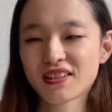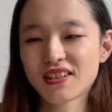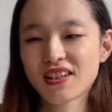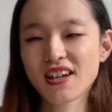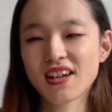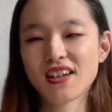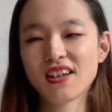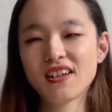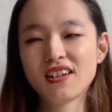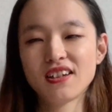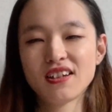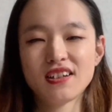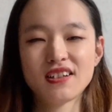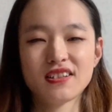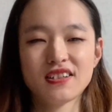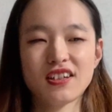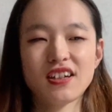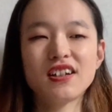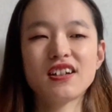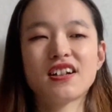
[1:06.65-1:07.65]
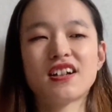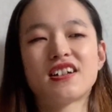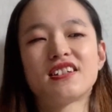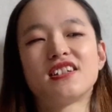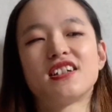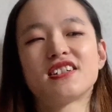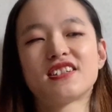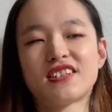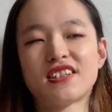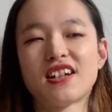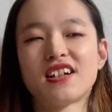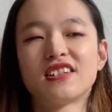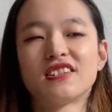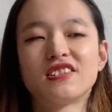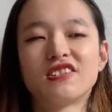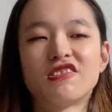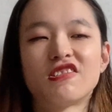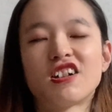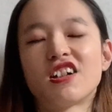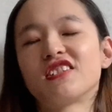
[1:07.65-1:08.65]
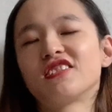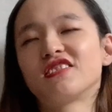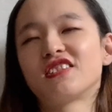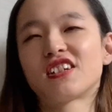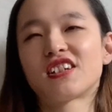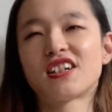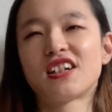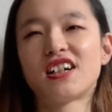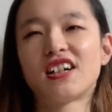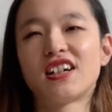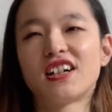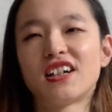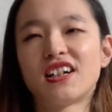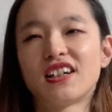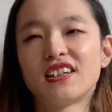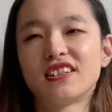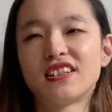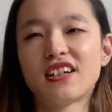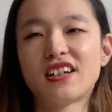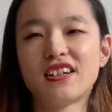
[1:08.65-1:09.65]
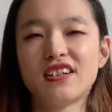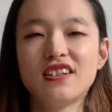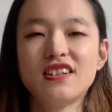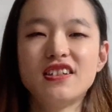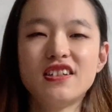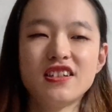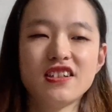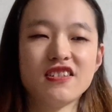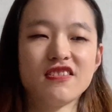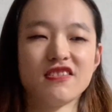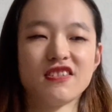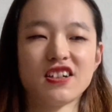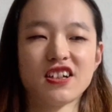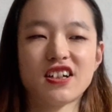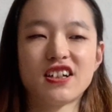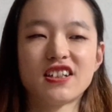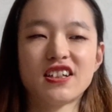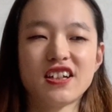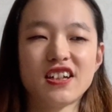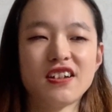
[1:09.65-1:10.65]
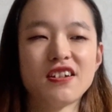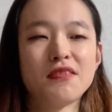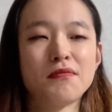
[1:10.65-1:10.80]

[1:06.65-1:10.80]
で前回出した動画の中で1の中で、